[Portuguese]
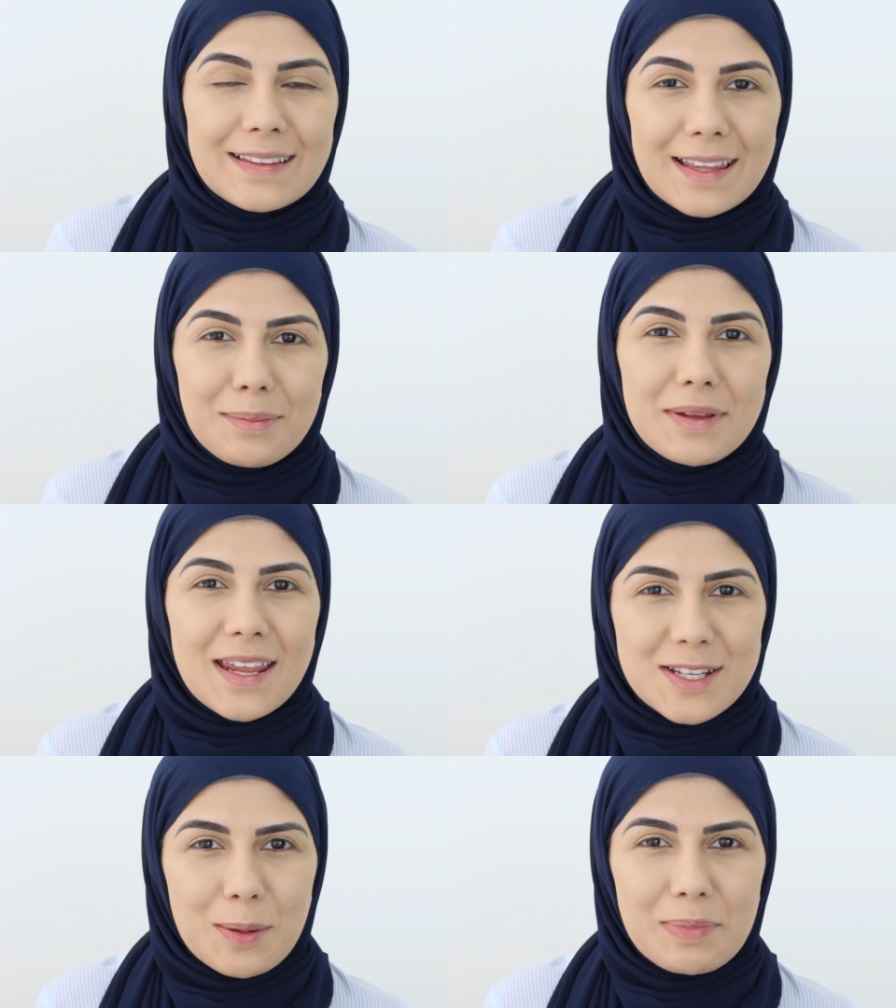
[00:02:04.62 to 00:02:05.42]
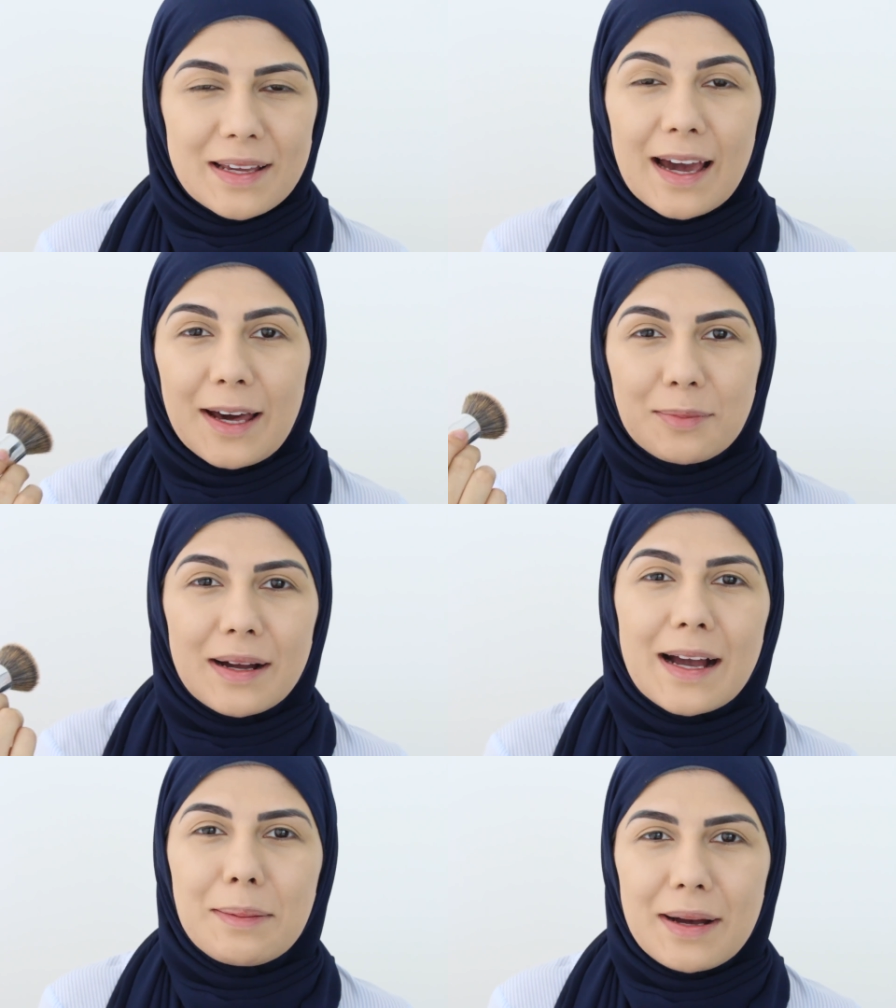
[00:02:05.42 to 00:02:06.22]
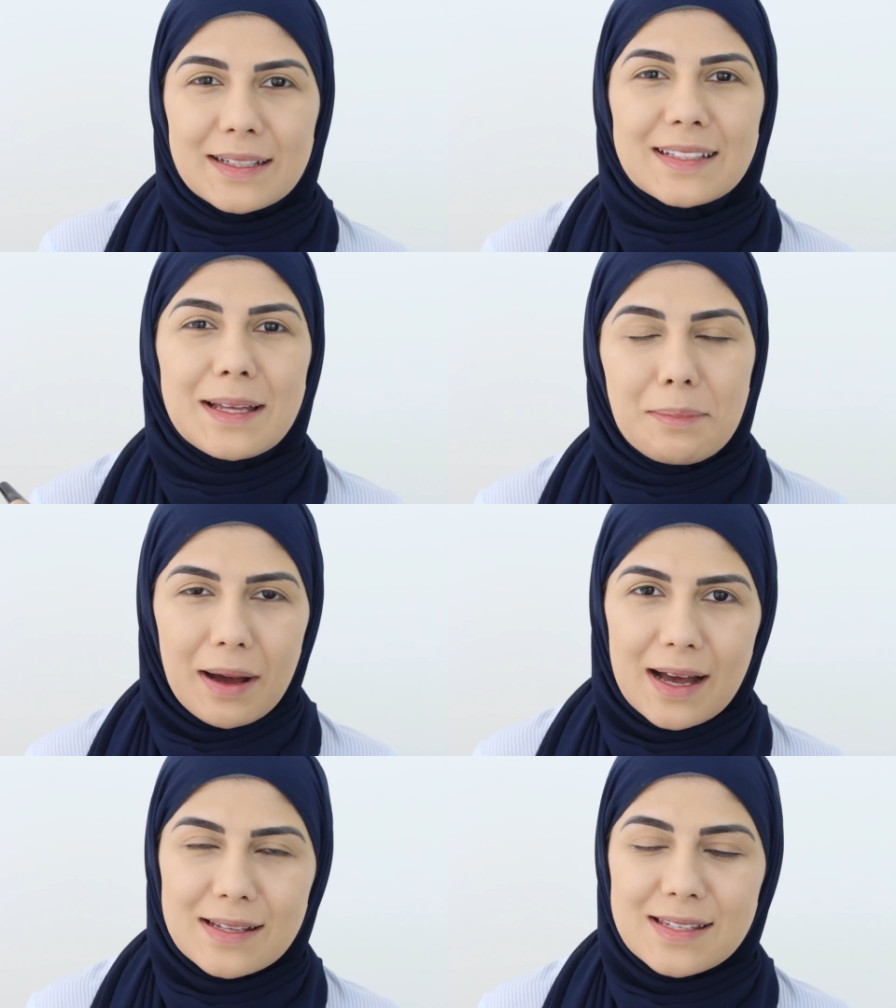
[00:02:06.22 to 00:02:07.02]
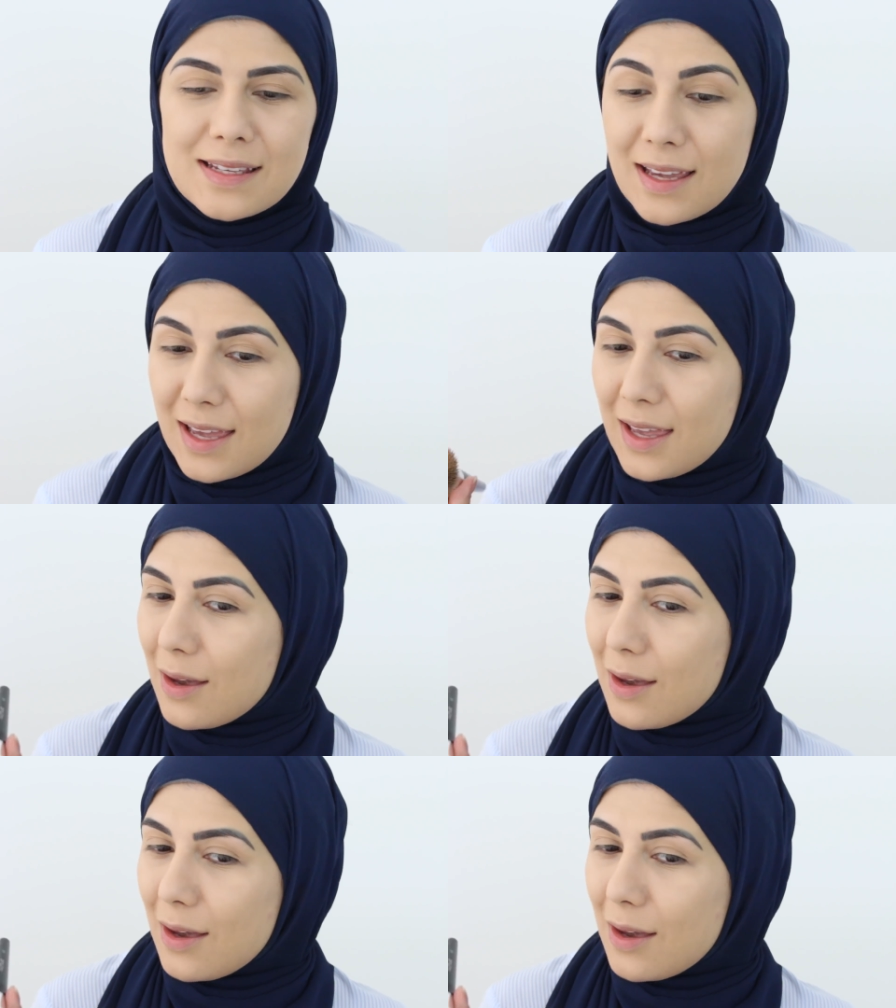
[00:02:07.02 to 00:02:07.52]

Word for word: Terminei de aplicar uma camada da base.